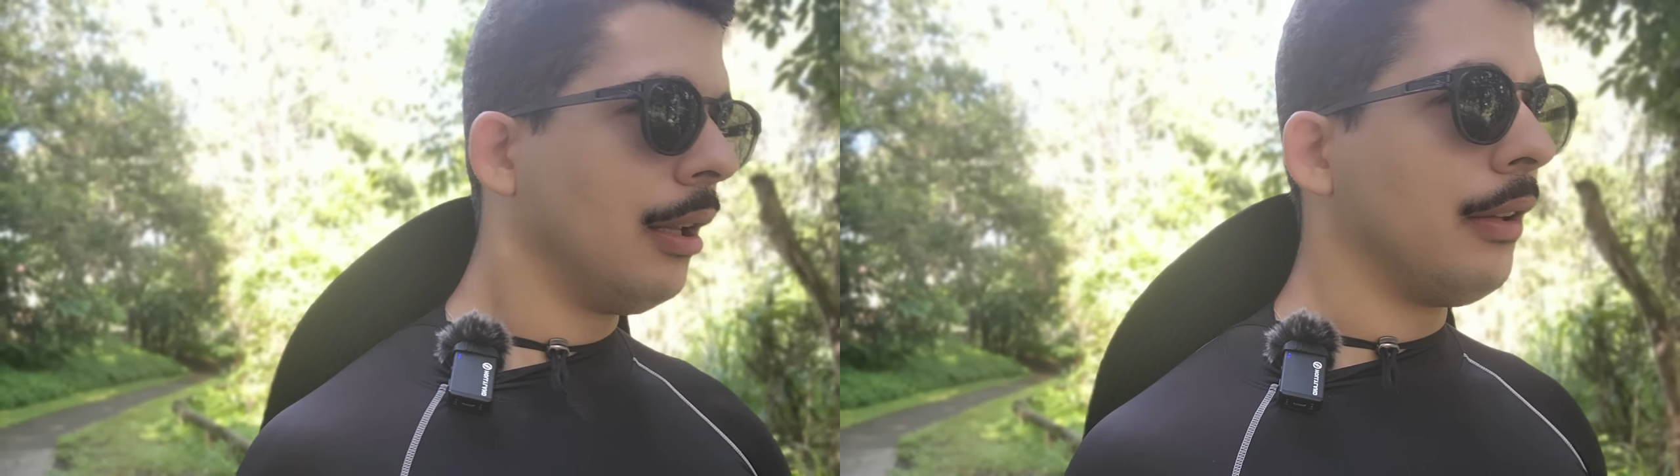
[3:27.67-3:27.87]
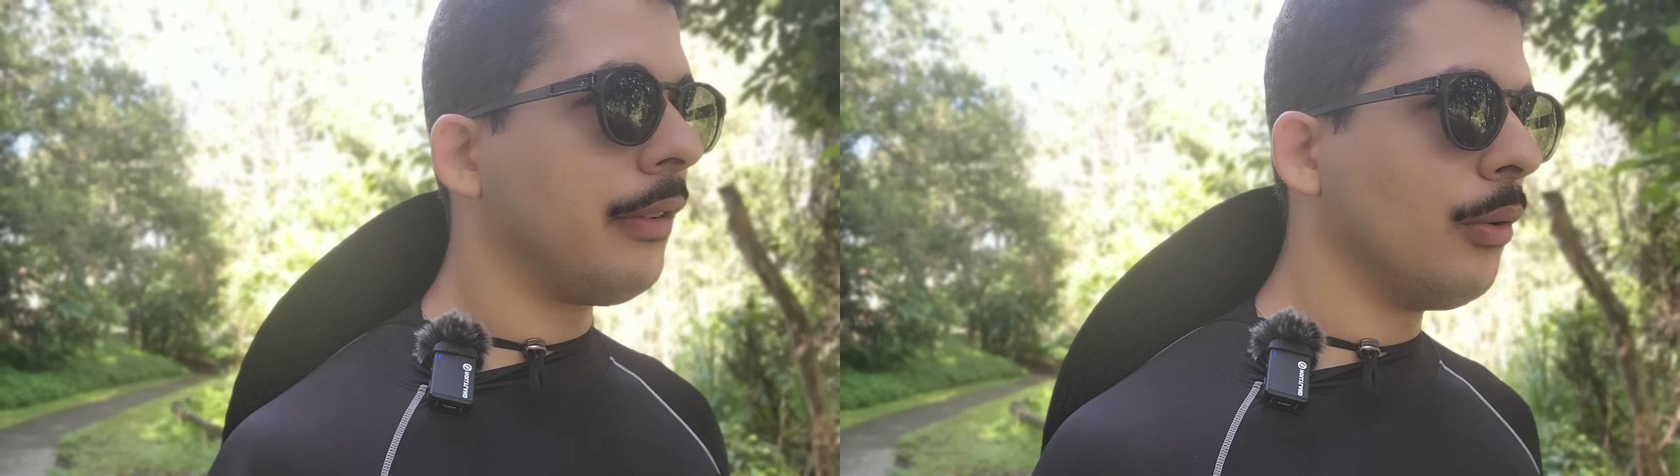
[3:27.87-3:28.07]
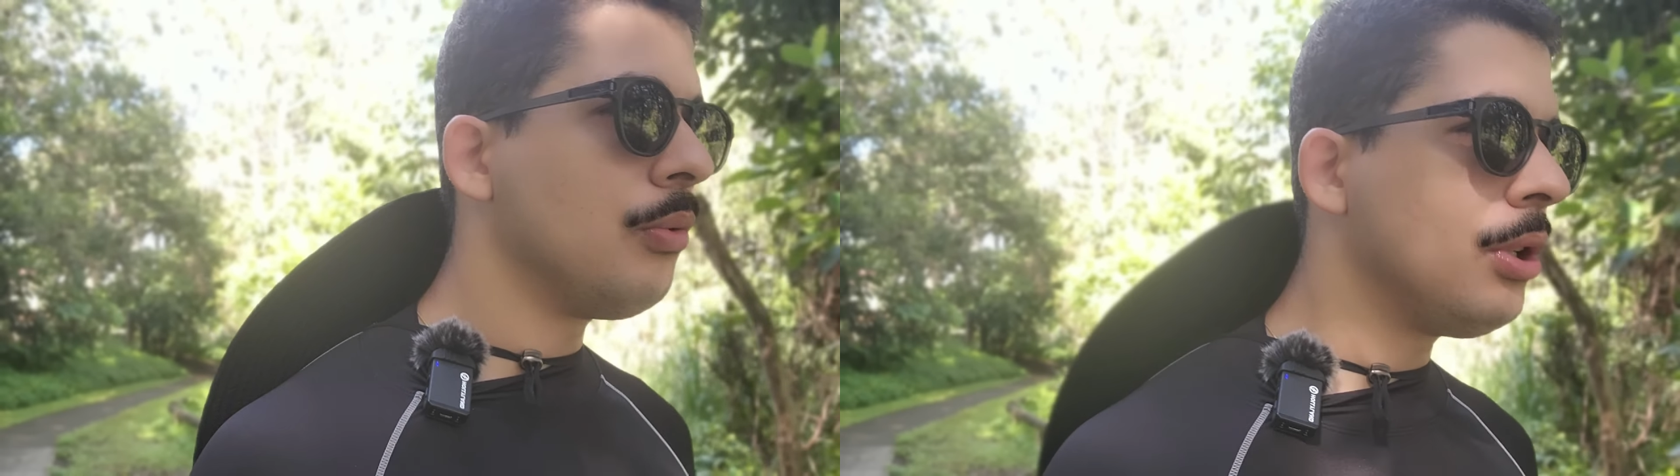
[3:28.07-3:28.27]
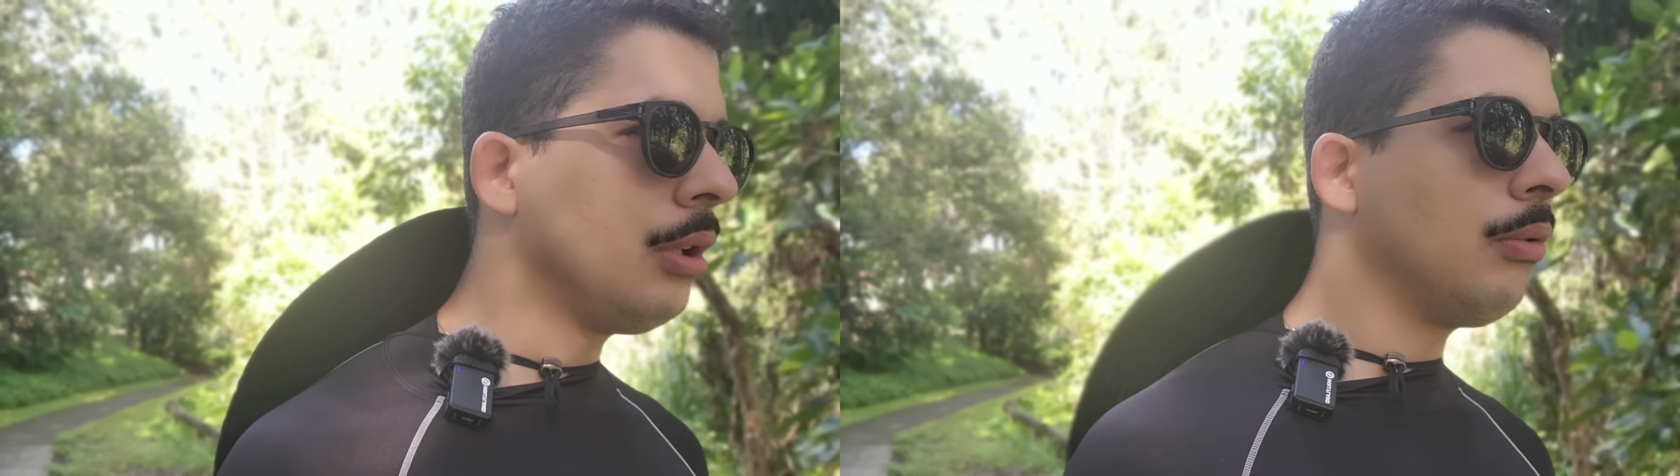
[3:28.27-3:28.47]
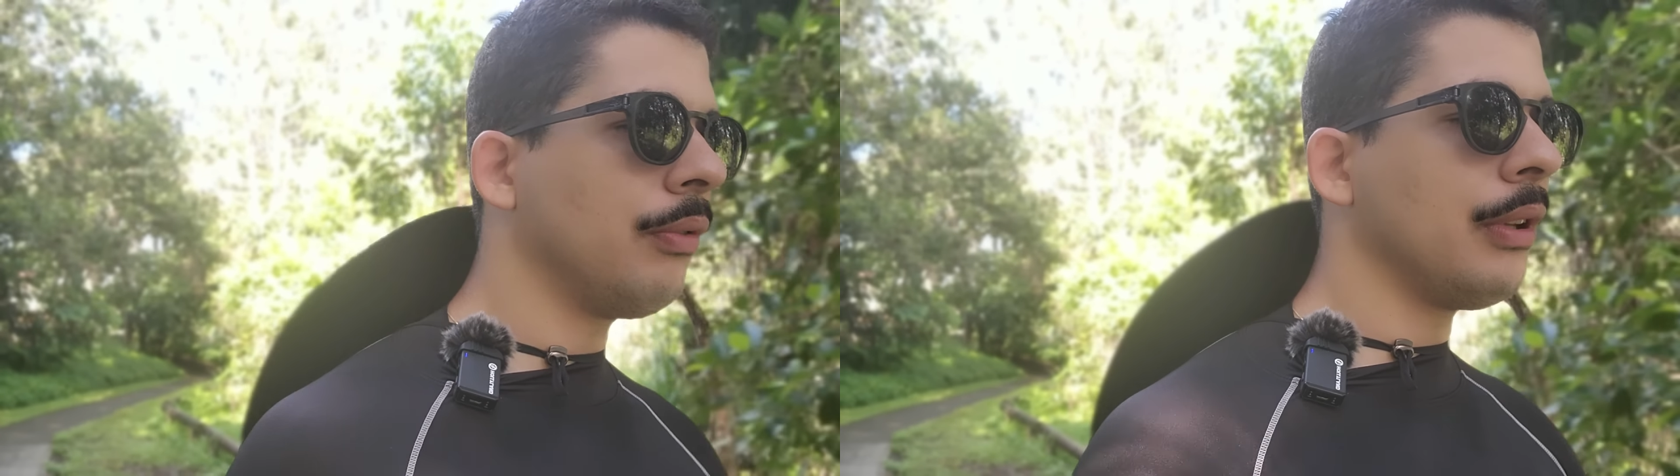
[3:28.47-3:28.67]
ser
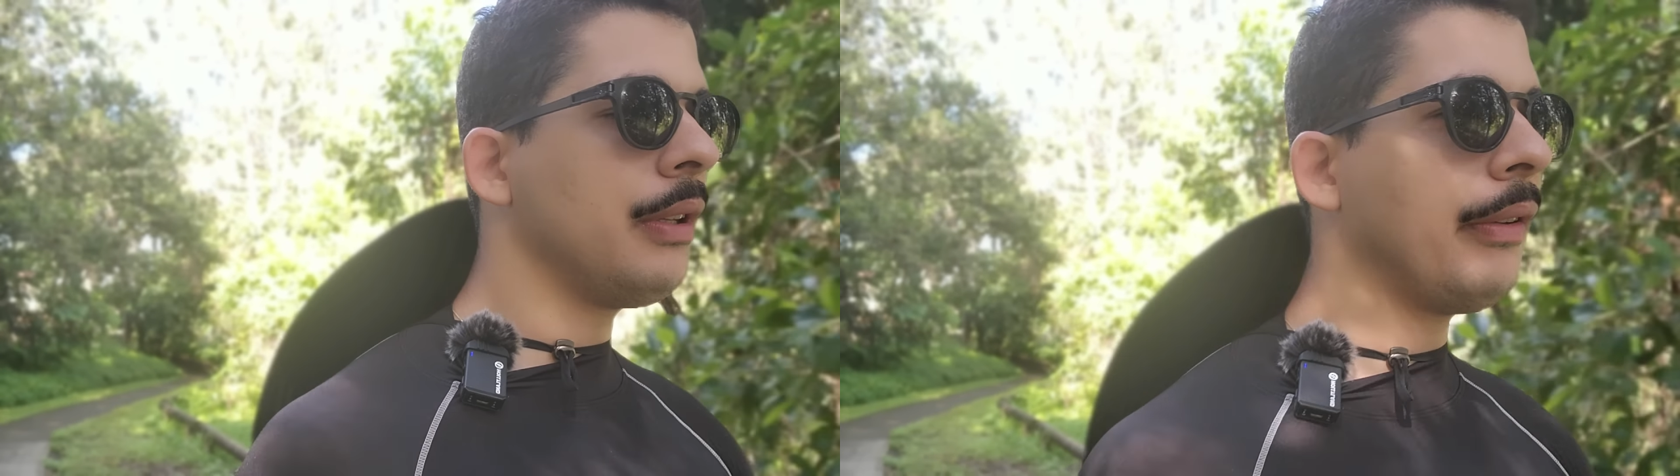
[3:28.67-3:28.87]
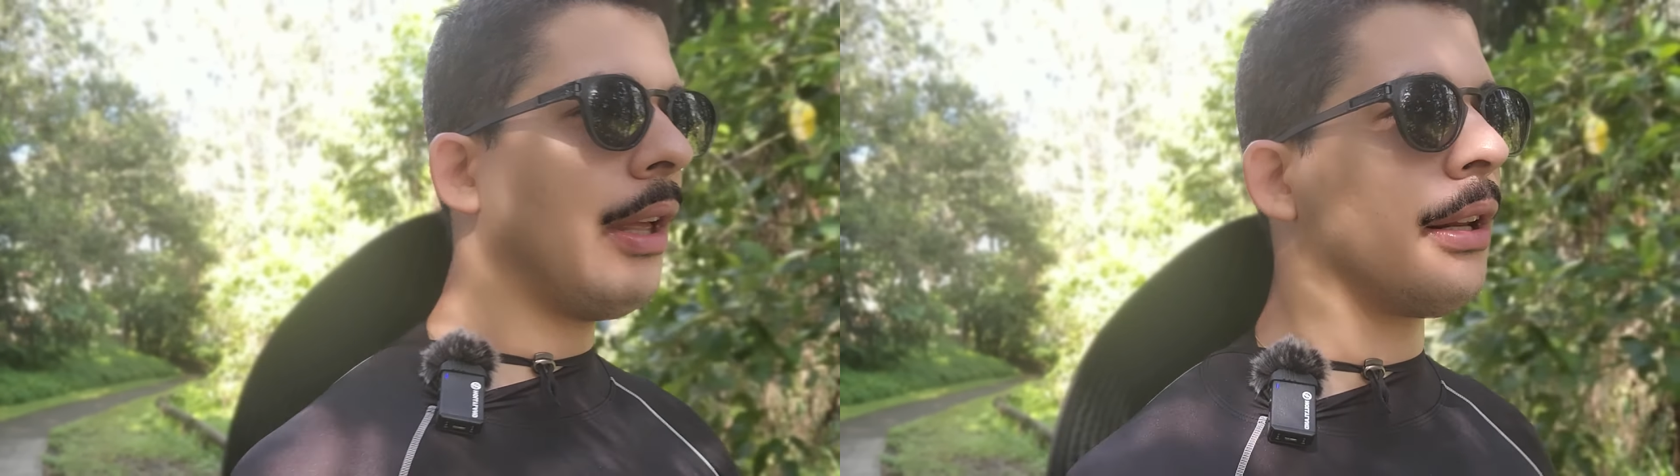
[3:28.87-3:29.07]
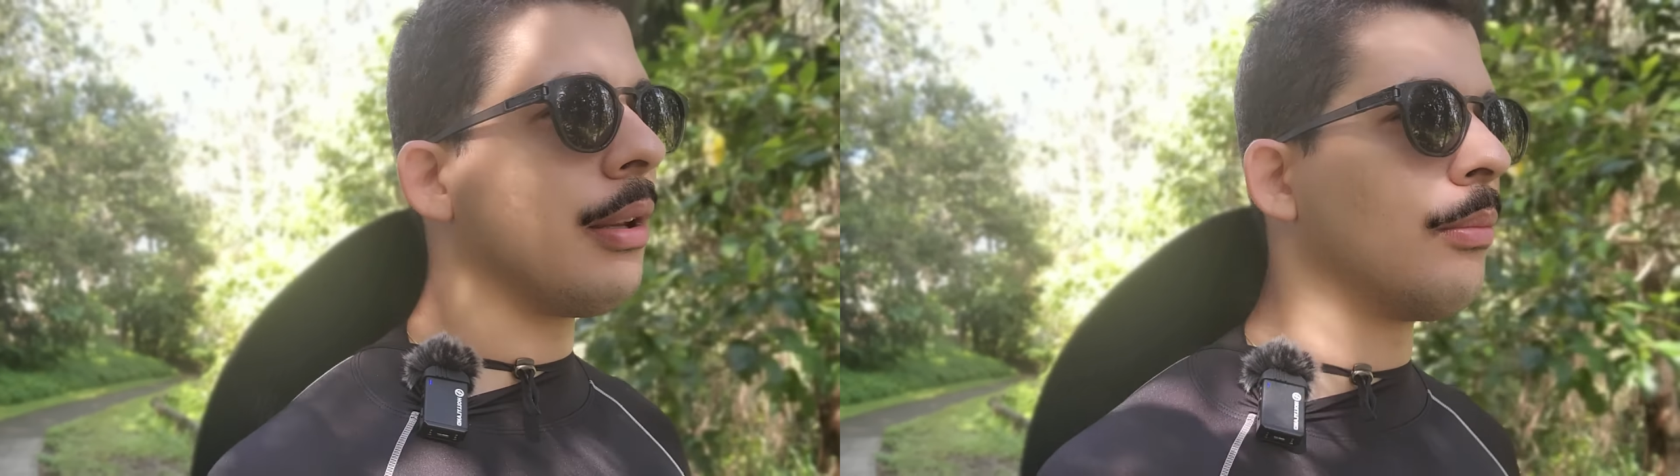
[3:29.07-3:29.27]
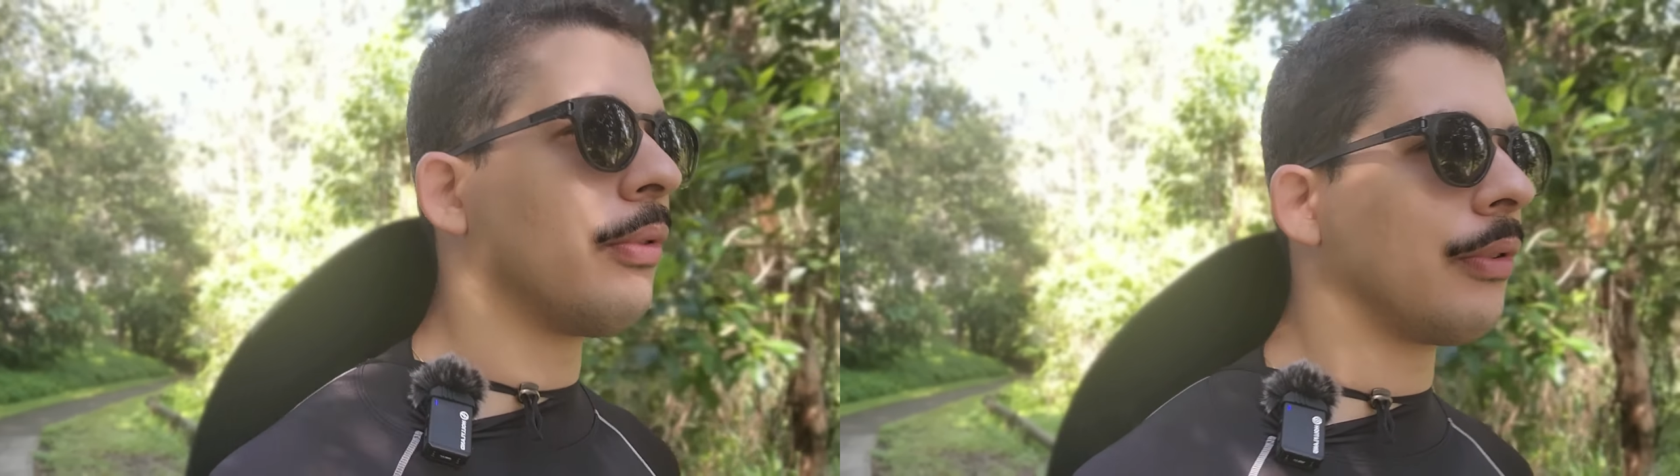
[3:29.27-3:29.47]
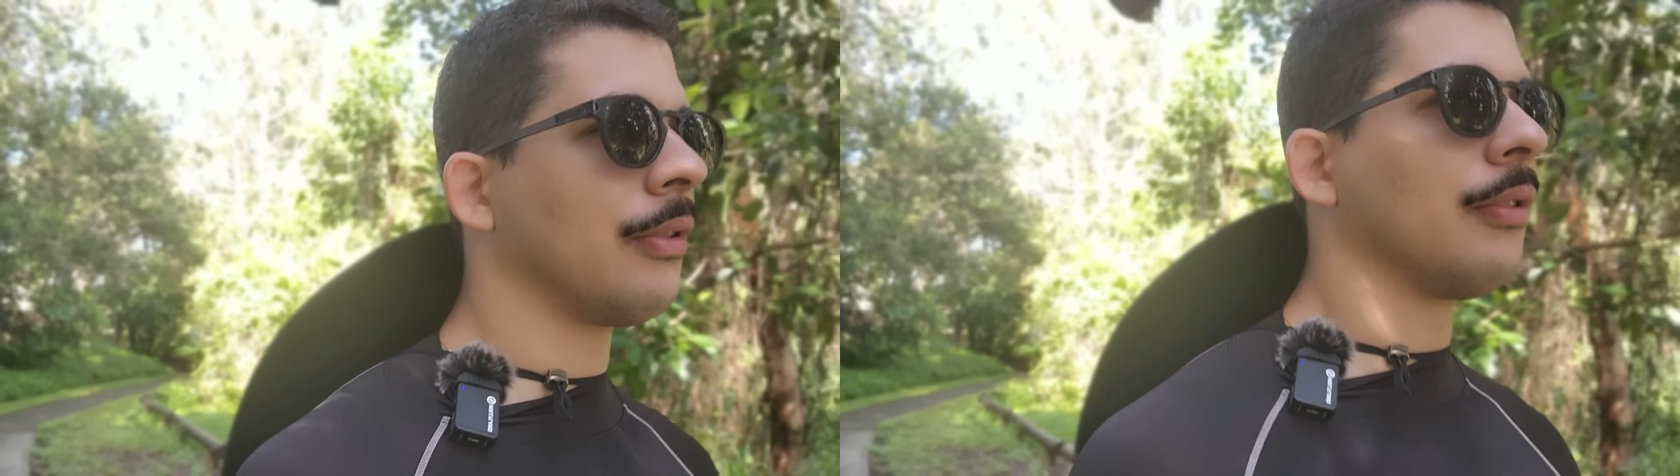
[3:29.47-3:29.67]
unidos, venceremos.